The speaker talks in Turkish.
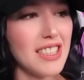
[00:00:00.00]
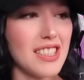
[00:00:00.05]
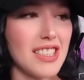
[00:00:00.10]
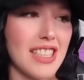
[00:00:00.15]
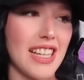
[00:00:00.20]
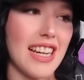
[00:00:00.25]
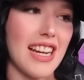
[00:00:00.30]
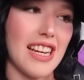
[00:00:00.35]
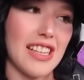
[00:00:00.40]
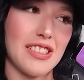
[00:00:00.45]

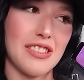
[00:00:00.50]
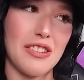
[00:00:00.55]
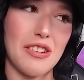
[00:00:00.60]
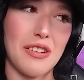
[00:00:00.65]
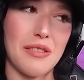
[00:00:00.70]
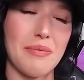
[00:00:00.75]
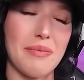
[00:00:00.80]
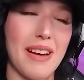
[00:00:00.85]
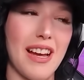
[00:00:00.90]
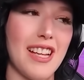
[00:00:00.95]
Hiç gerek
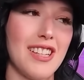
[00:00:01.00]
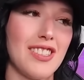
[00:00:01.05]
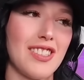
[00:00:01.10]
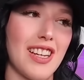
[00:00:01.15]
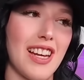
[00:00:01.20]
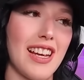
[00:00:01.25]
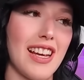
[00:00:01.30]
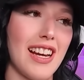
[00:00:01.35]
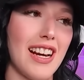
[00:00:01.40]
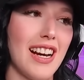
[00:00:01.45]
yok
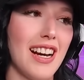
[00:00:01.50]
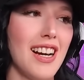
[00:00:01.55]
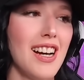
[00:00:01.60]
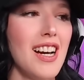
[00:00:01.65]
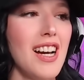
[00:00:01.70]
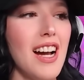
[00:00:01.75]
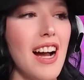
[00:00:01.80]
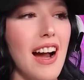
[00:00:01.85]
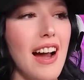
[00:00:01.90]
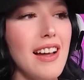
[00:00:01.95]
bence ya.
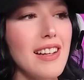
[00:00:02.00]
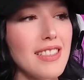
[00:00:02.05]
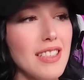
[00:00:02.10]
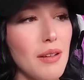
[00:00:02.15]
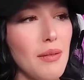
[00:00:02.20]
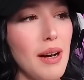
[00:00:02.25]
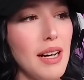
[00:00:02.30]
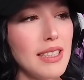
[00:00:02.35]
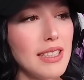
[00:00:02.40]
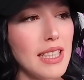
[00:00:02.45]
Aynı
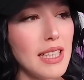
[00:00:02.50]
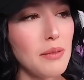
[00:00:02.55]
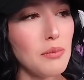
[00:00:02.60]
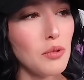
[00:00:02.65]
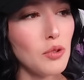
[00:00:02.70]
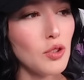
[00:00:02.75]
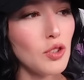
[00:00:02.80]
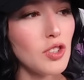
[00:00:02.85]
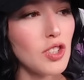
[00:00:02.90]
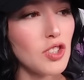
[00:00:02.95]

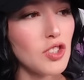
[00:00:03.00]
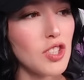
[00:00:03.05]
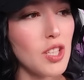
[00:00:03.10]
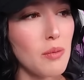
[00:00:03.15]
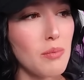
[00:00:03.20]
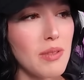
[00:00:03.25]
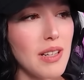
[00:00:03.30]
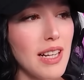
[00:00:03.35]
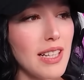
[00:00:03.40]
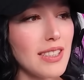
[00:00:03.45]
zamanda bunu
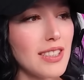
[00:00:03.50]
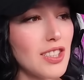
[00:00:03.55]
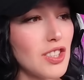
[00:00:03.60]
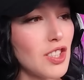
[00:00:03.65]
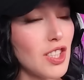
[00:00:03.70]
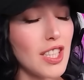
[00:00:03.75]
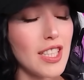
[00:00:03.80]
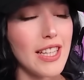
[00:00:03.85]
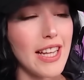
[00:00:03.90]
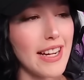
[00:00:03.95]
taşıyabilen
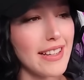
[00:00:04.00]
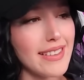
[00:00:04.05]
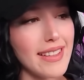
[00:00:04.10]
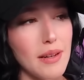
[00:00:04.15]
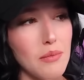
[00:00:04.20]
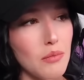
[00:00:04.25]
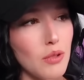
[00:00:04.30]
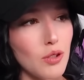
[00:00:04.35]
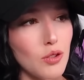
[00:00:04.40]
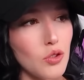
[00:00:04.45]
kişiyi
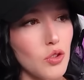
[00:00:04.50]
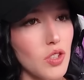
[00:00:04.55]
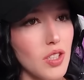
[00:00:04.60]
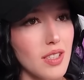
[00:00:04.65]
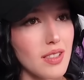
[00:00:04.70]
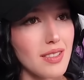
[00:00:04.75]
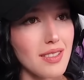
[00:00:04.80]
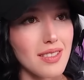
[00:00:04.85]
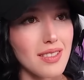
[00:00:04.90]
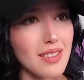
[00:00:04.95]
nereden
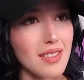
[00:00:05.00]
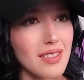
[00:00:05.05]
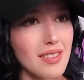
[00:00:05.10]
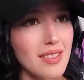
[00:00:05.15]
bulacağız?